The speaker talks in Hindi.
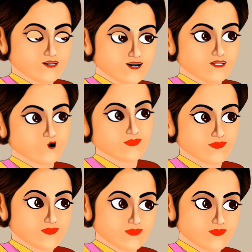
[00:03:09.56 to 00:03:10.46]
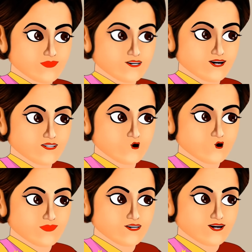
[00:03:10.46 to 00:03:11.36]
नहीं नहीं ये
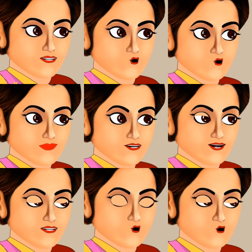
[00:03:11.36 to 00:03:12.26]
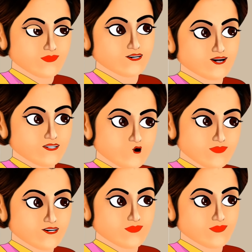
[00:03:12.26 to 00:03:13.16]
इनमें से एक भी टॉफी किसी को
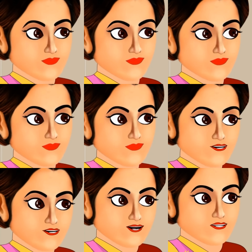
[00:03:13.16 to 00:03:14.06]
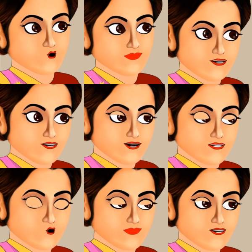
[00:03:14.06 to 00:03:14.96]
नहीं देगी बल्कि ये सारी
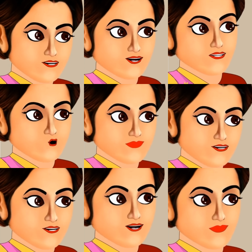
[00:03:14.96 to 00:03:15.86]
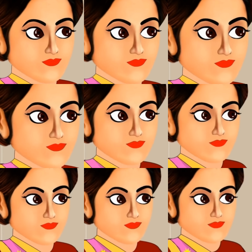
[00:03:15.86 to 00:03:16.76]
टॉफिया खुद खा जाएगी
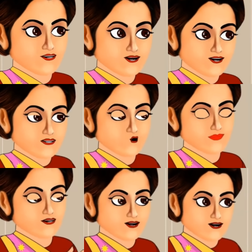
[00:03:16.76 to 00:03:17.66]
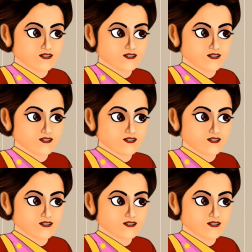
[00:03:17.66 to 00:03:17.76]
इसको इतनी सारी